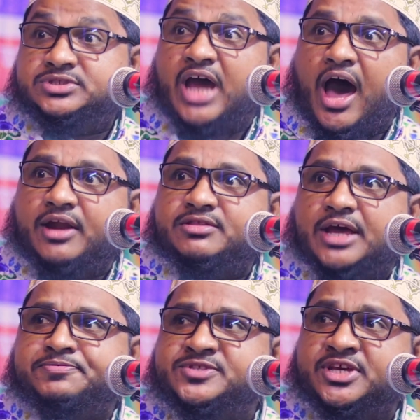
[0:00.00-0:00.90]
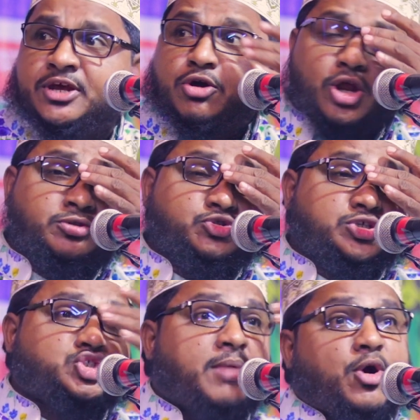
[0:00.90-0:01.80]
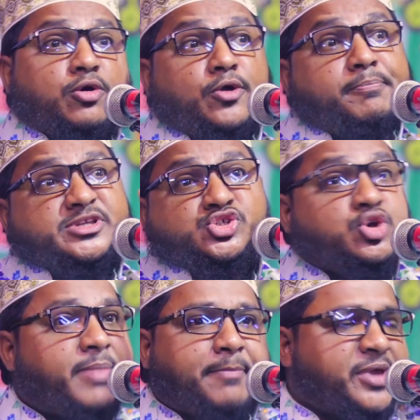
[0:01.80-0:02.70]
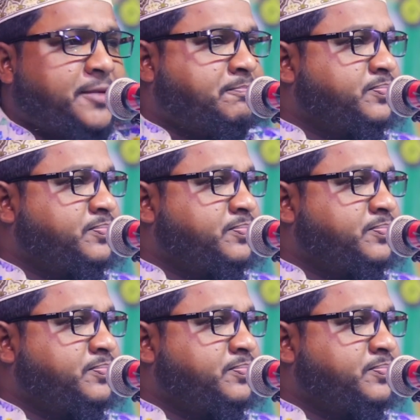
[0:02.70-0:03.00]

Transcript: যার তাফসির গ্রন্থ সমগ্র বিশ্বব্যাপী